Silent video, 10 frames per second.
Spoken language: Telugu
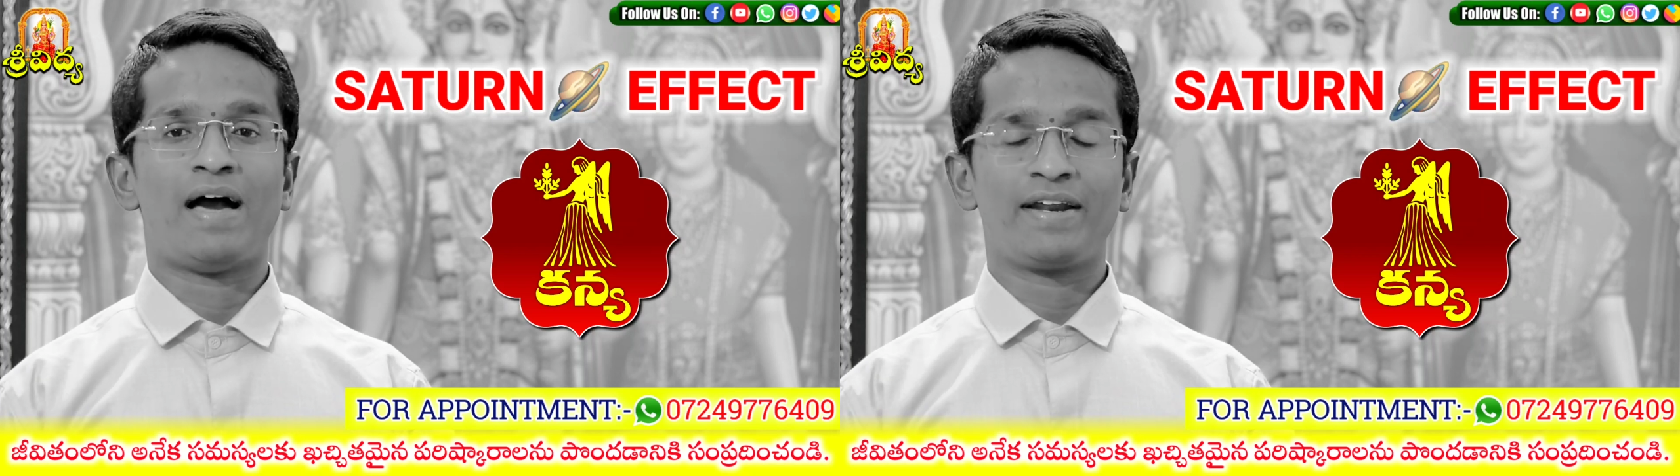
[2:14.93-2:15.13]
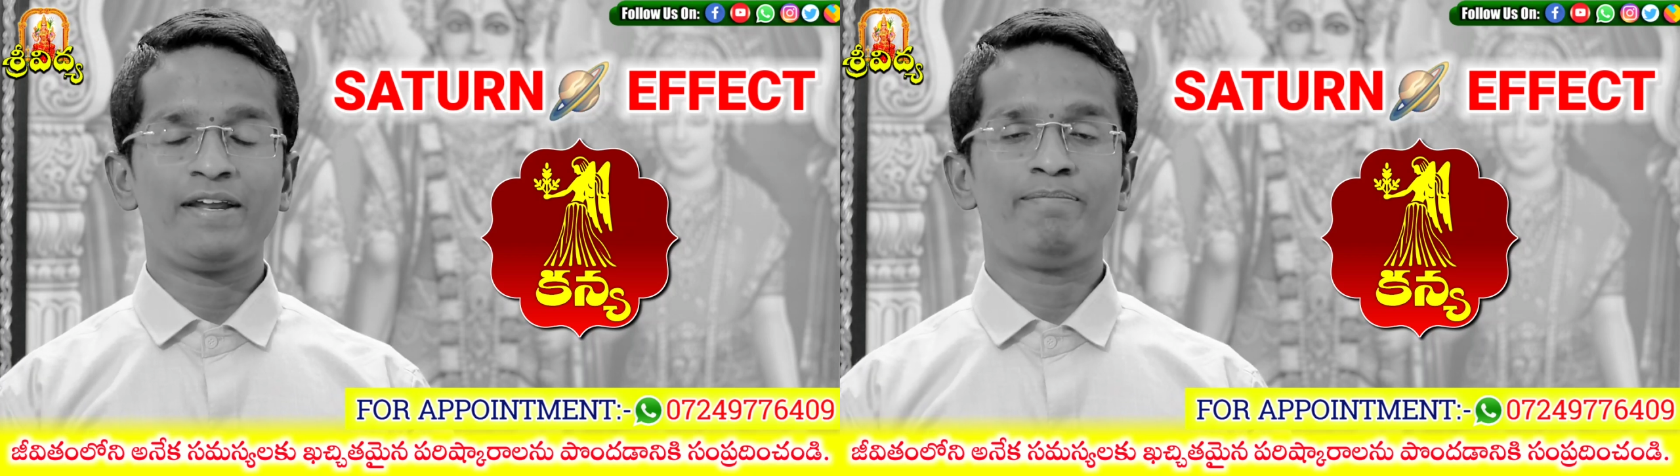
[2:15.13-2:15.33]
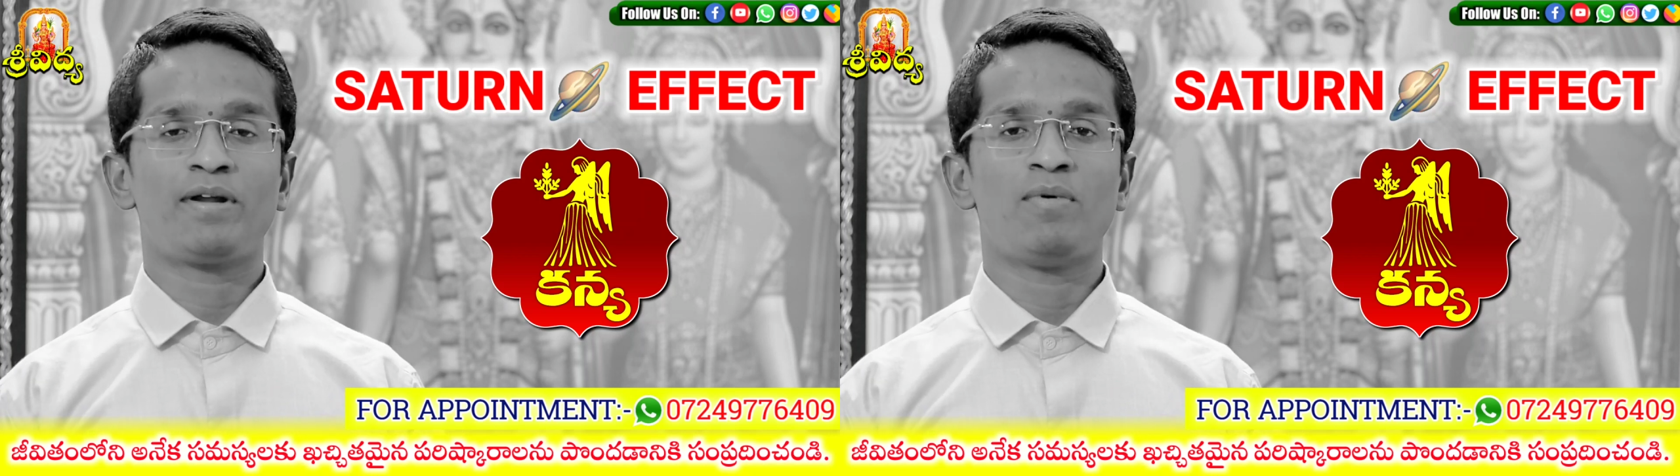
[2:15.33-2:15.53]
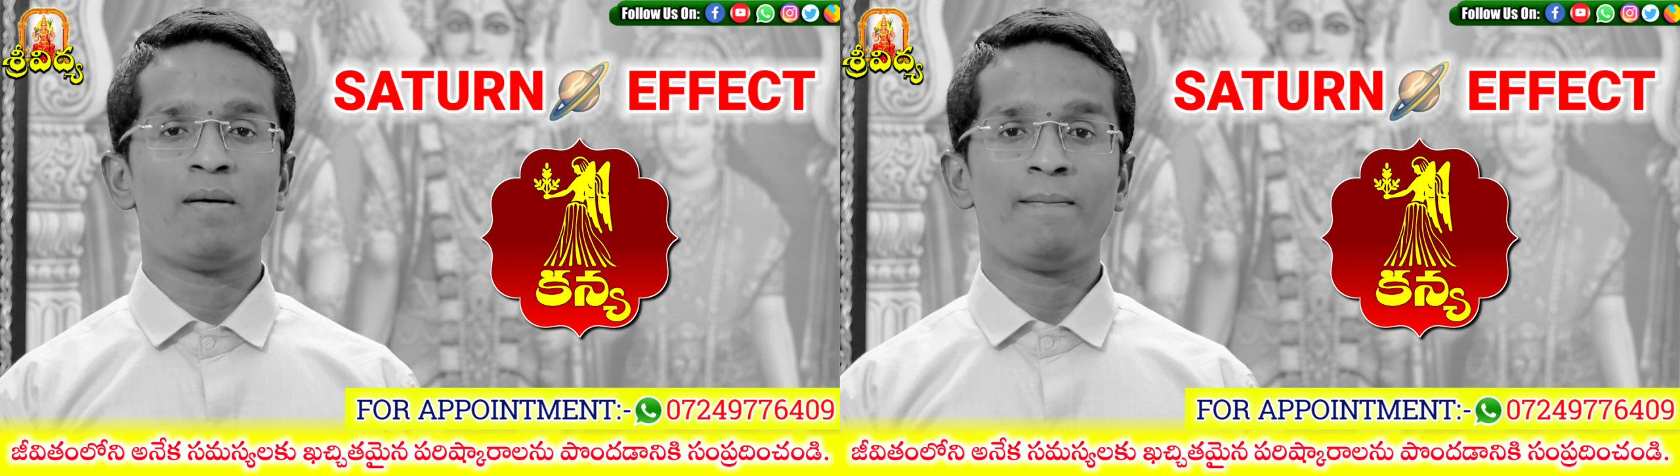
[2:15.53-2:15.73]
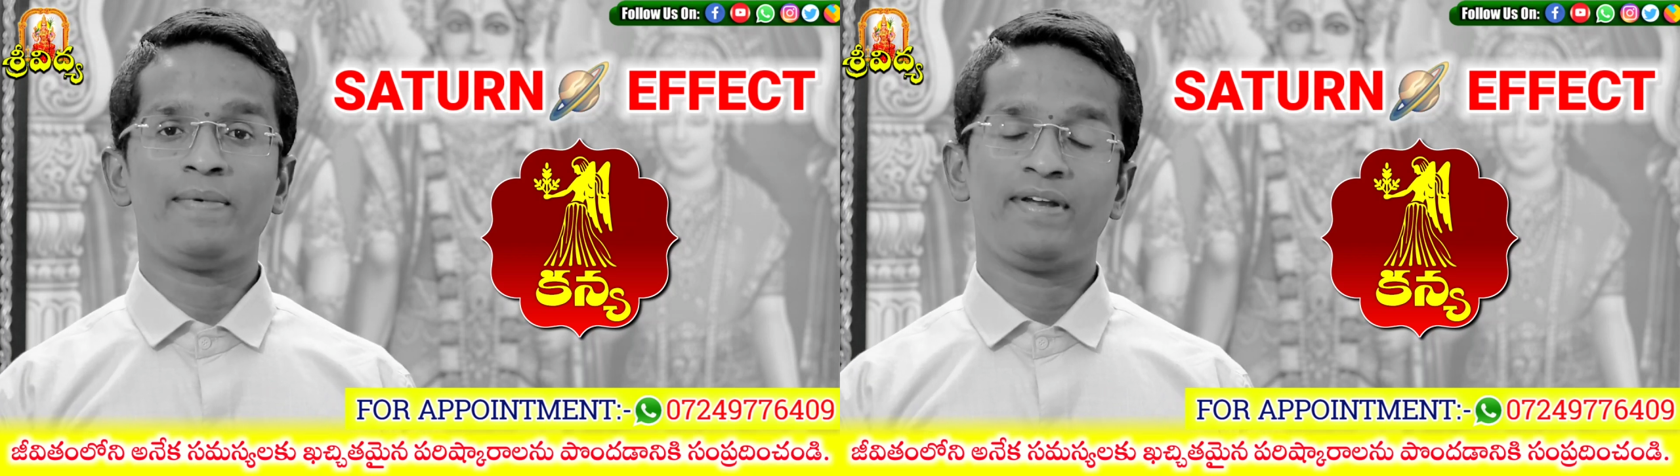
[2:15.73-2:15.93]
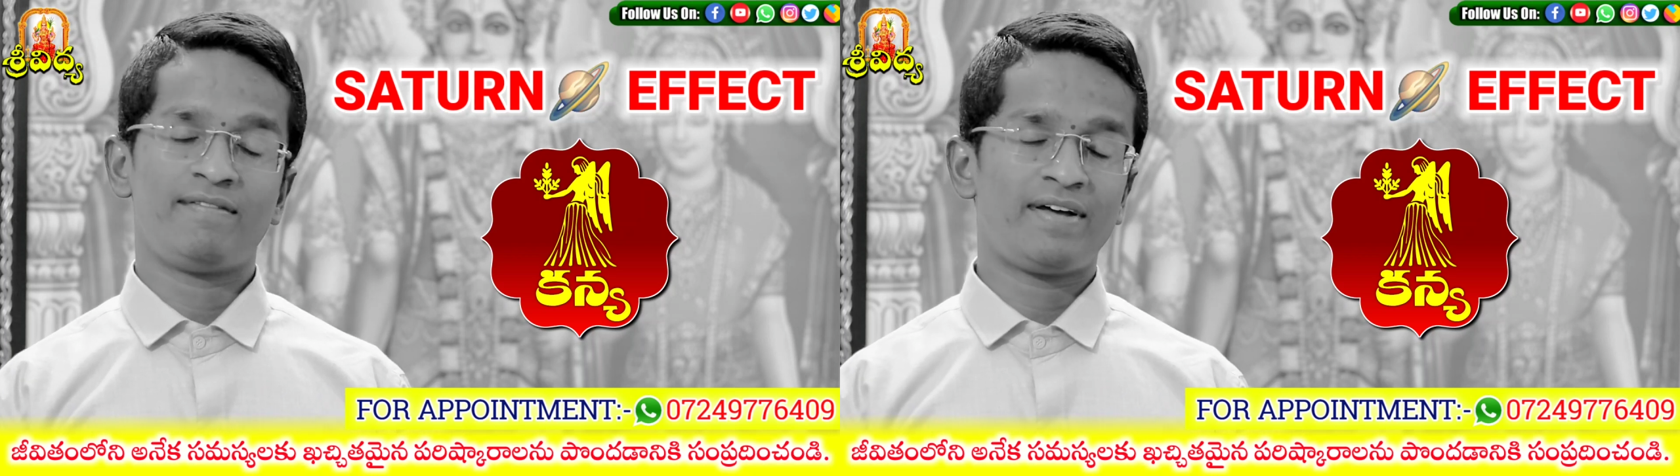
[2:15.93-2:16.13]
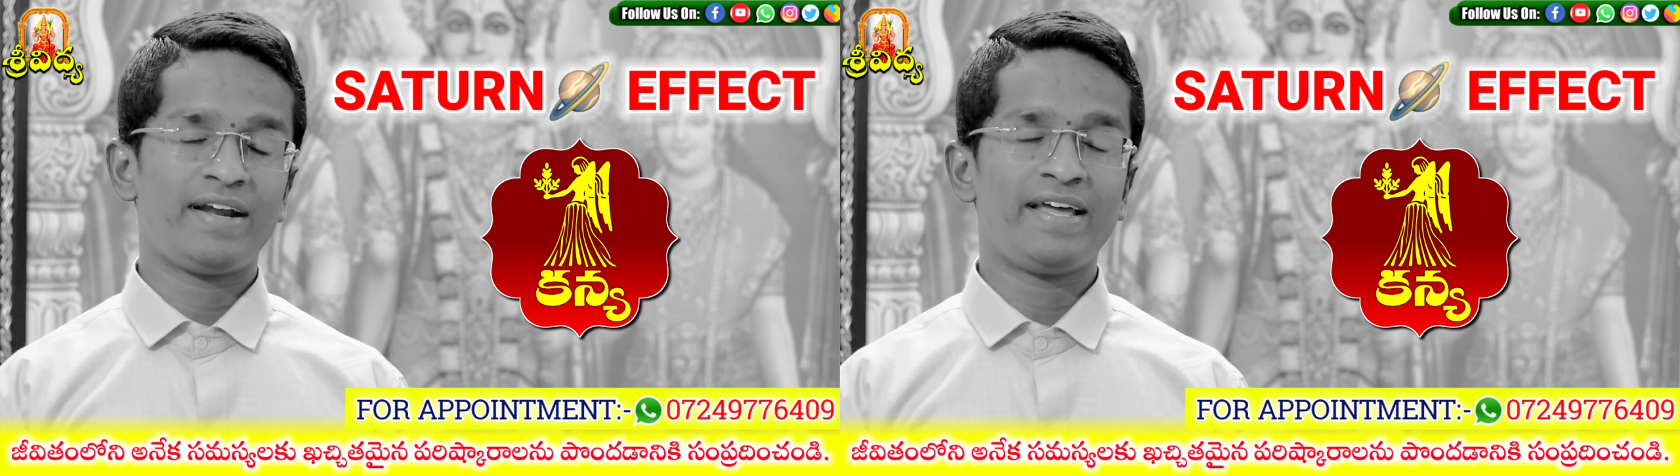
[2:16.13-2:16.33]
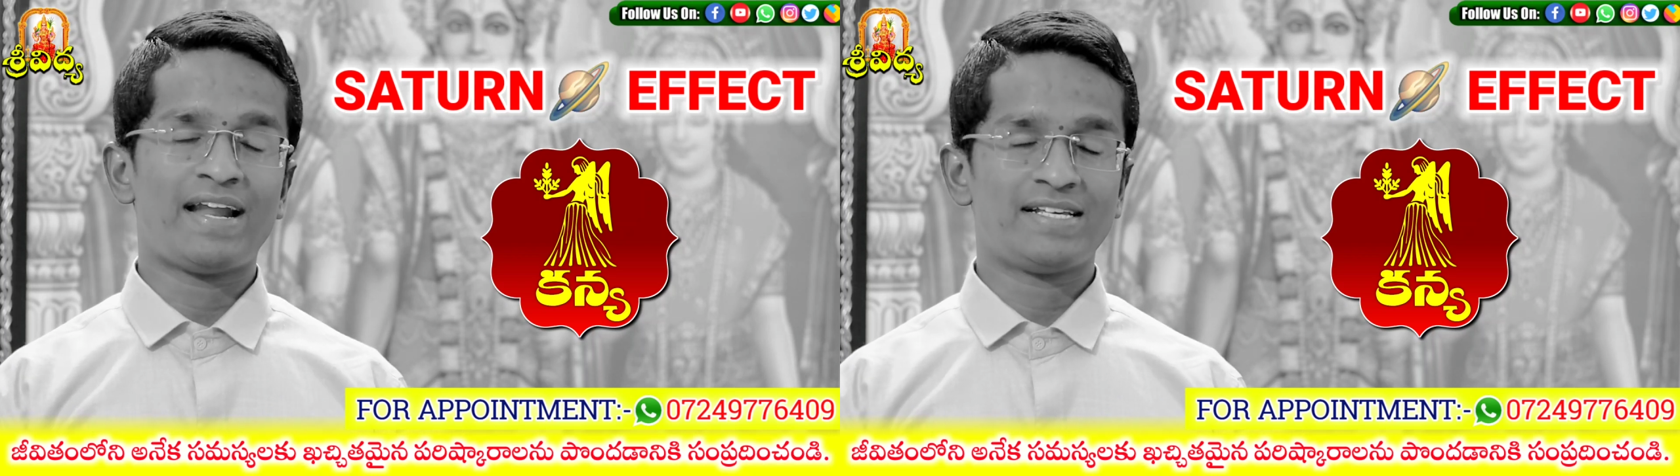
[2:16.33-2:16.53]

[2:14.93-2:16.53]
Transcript: మార్గీ ప్రభావం ఎవరు ఏ